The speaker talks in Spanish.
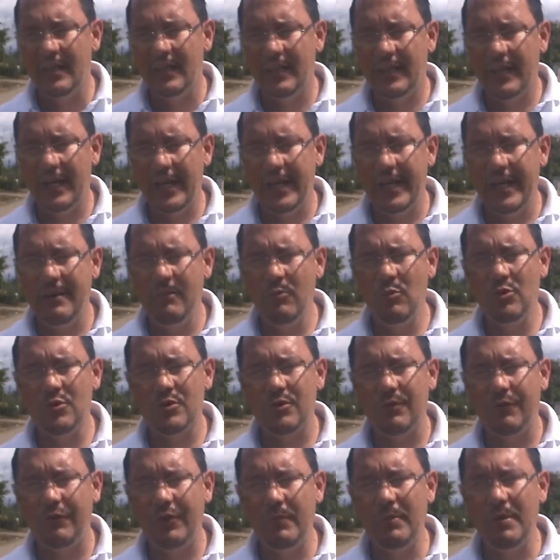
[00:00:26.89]

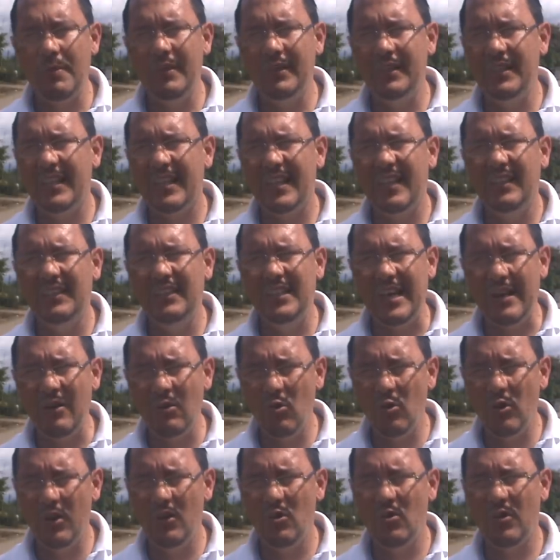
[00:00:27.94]
creemos firmemente que el
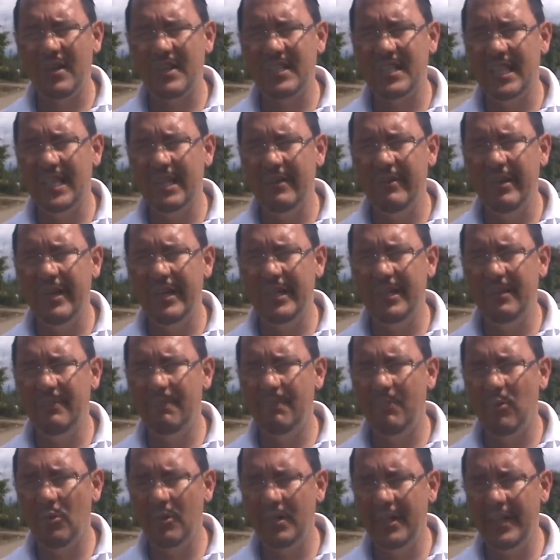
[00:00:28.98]
diálogo es lo que se debe
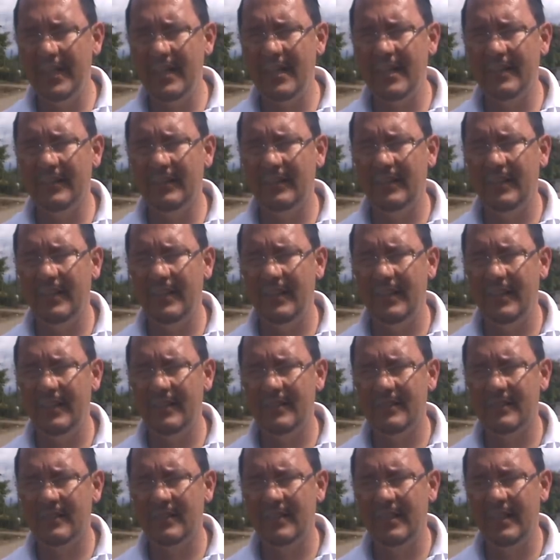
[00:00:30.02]
imponer ante
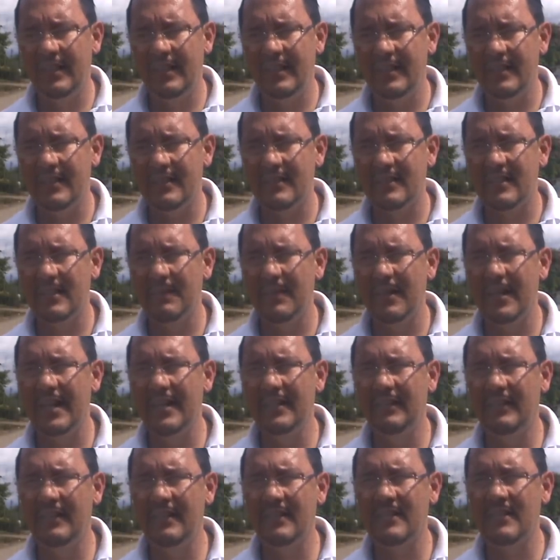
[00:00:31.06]
este,
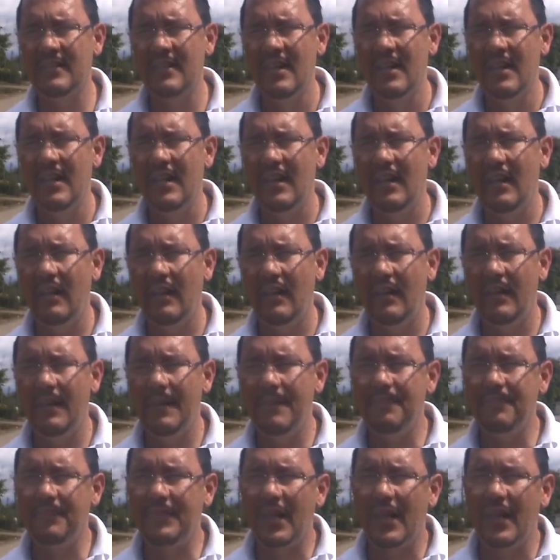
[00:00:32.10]
semejantes
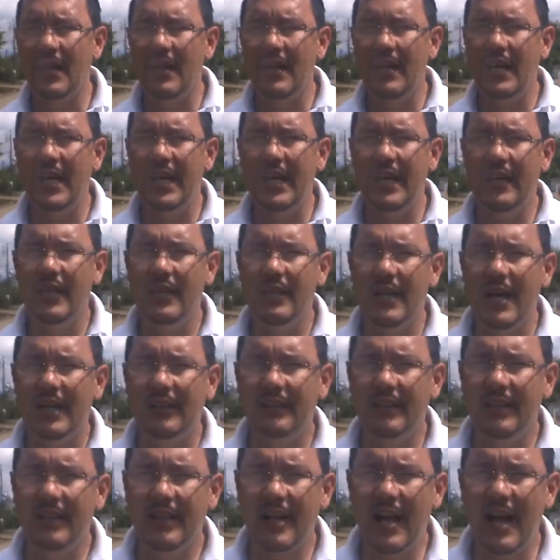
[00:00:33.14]
eh, eh,
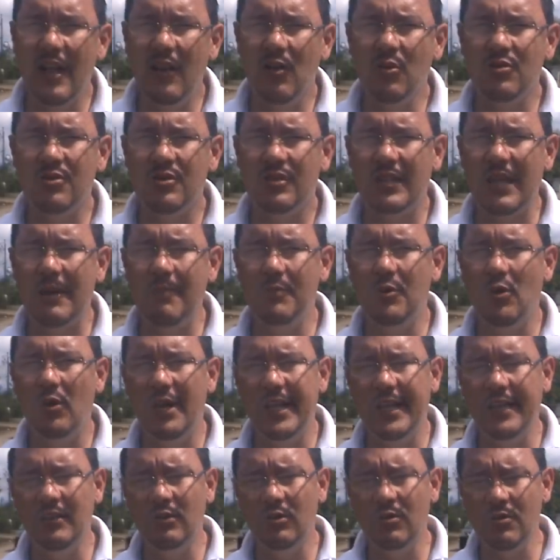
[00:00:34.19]
altercados tan
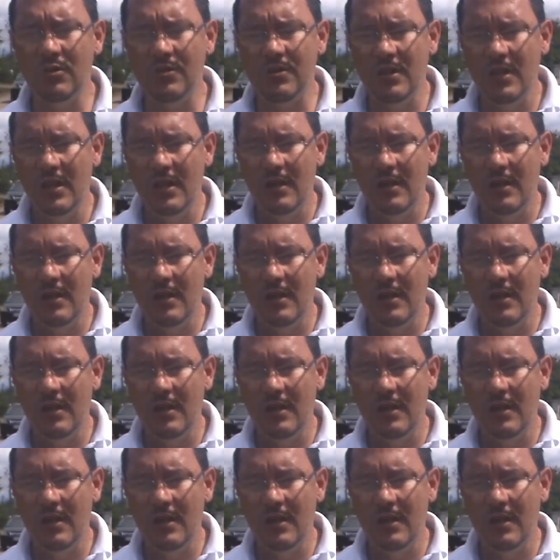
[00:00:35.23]
violentos.